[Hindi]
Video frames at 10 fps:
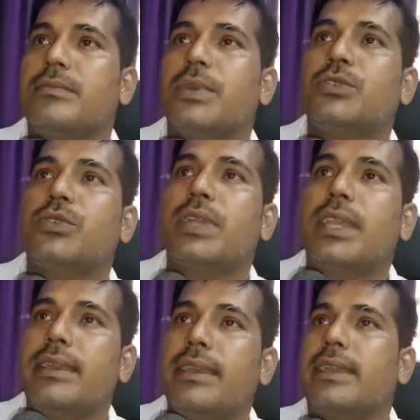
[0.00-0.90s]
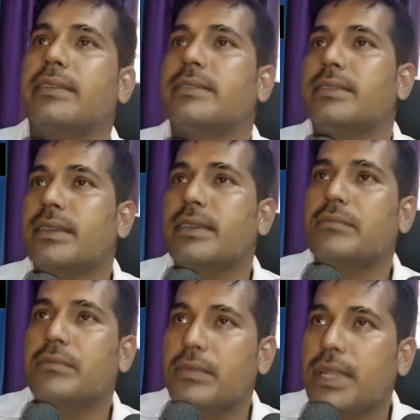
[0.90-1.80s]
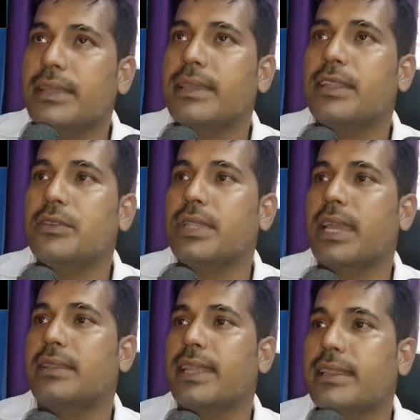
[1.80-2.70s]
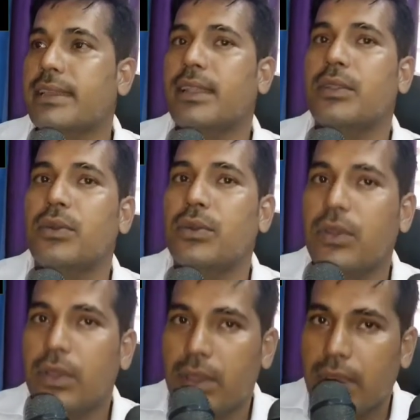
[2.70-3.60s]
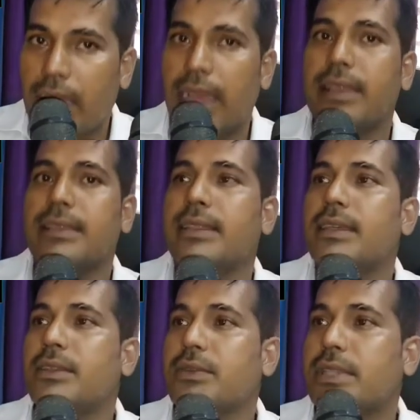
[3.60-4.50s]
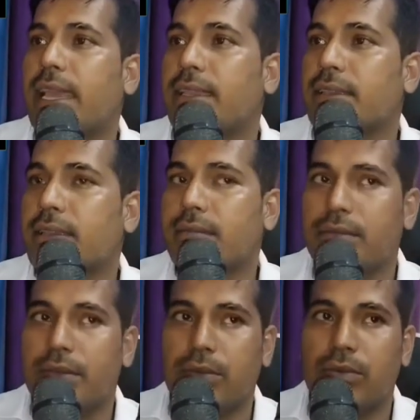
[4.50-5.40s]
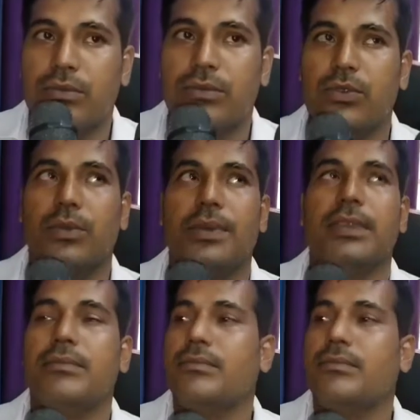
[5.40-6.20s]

बच्चों के लिए यह है कि जितने लड़के नहीं होता एक टेक्निकल हो आगे के लिए नहीं होता है कि जो भी